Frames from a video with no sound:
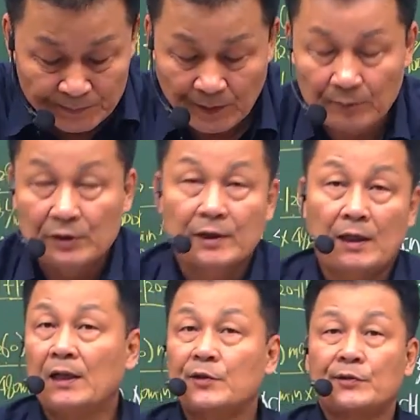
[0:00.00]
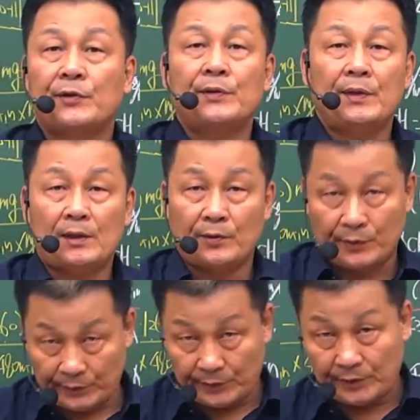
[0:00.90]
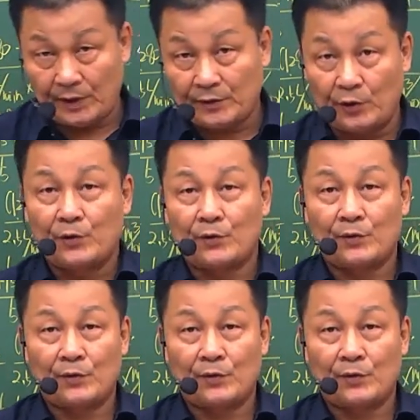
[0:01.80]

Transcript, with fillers: 마무리 잘 하셔서 합격.